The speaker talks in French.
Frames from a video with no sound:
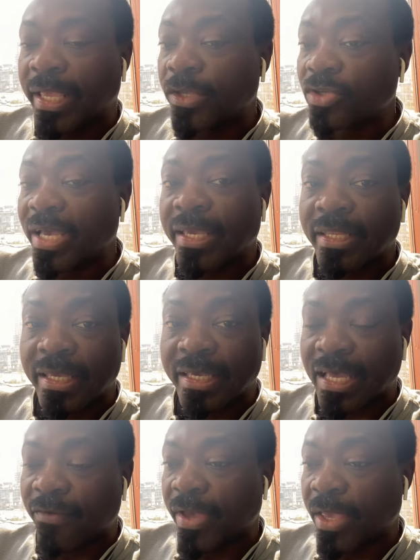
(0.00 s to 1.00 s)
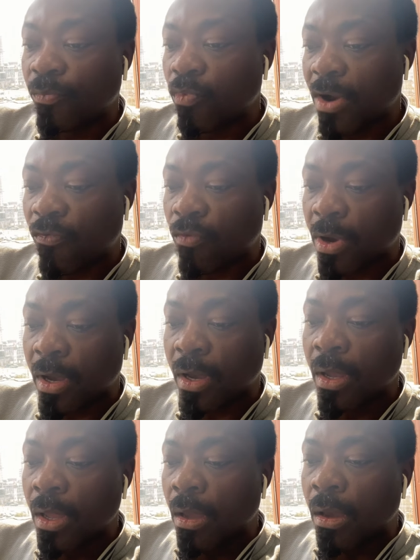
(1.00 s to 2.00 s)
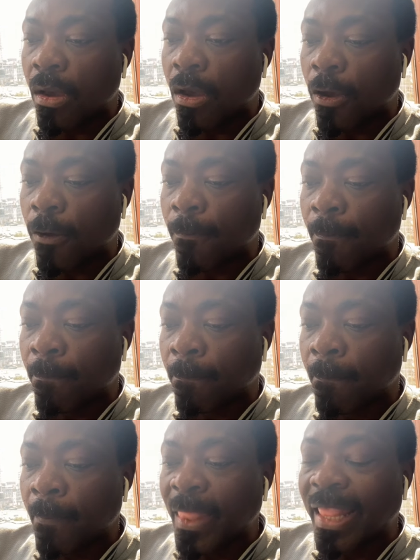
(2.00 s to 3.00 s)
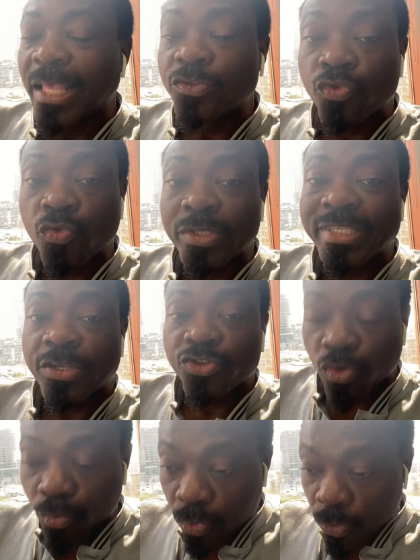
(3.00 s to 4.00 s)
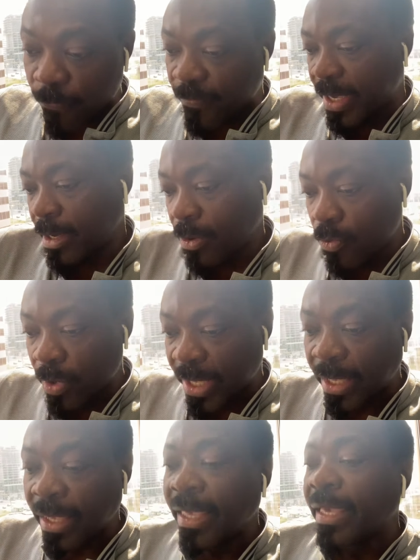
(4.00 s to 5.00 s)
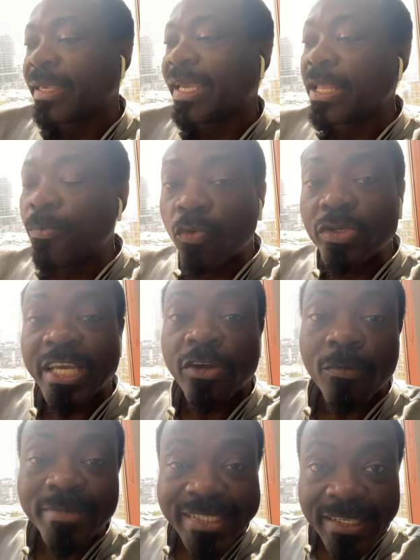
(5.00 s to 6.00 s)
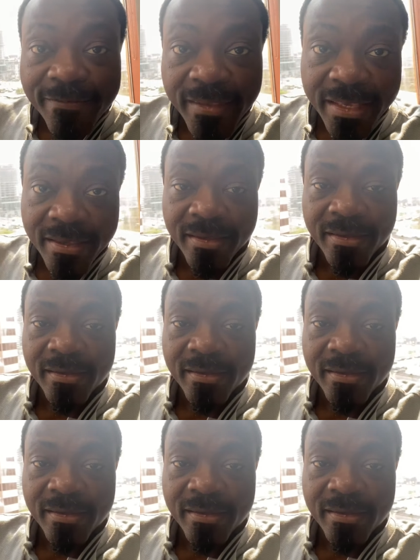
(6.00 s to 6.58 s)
Et ils sont en train de travailler pour avoir euh, les autorisations pour le faire. OK? Il y a des projets comme Civic.